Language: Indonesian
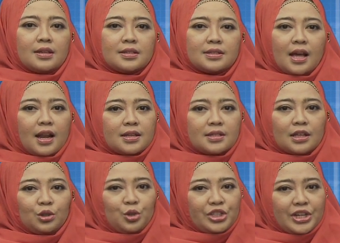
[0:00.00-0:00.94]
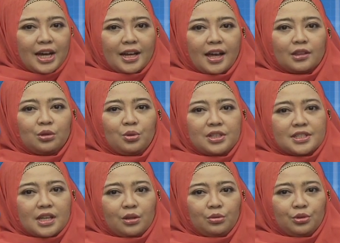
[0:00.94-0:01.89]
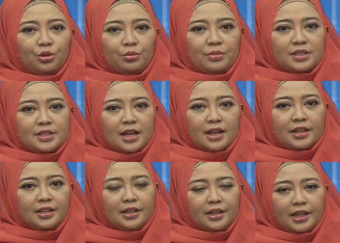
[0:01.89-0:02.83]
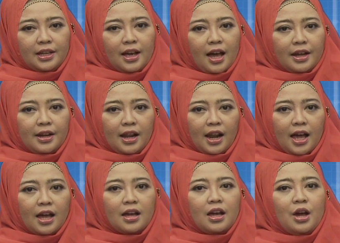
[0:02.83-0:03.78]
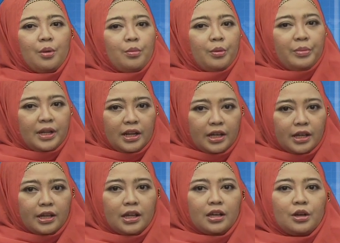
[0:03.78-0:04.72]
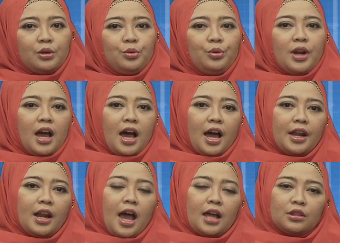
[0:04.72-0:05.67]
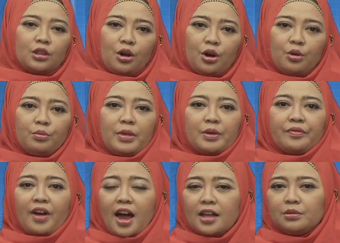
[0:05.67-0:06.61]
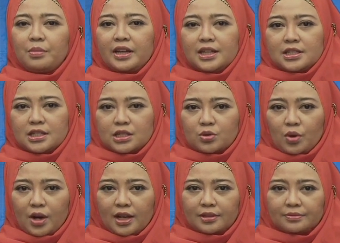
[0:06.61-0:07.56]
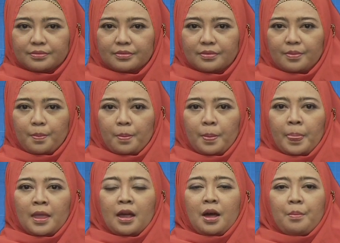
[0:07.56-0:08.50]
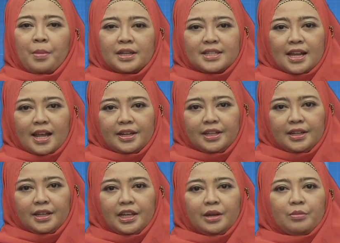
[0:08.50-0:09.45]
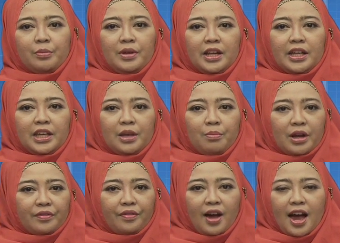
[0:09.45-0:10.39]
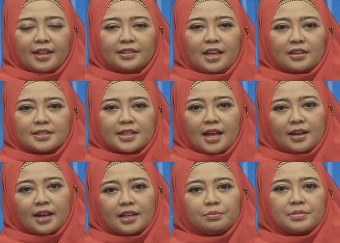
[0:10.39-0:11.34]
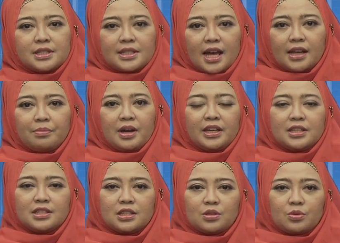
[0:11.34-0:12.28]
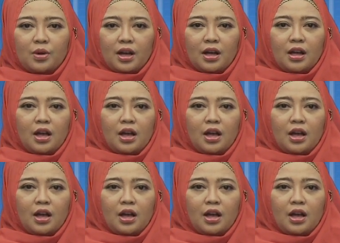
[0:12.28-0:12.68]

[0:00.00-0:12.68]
Salah satu syarat tulisan untuk majalah dinding adalah memiliki kegunaan atau manfaat bagi siswa. Majalah dinding memiliki manfaat yang sangat besar bagi siswa.